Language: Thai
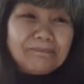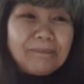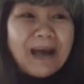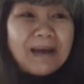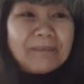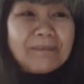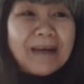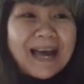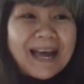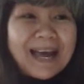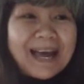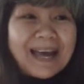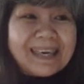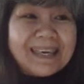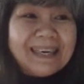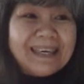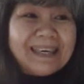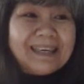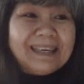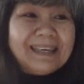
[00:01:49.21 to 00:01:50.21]
ป่าไม้
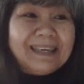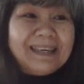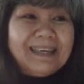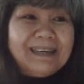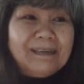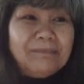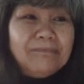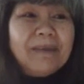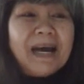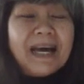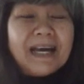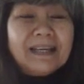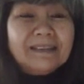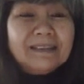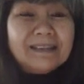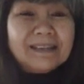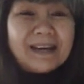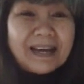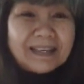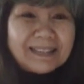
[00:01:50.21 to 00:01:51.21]
มา
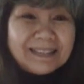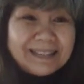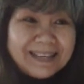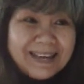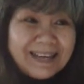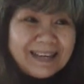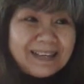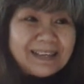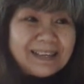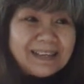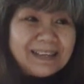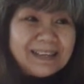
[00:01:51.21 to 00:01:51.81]
ตราเจ็ด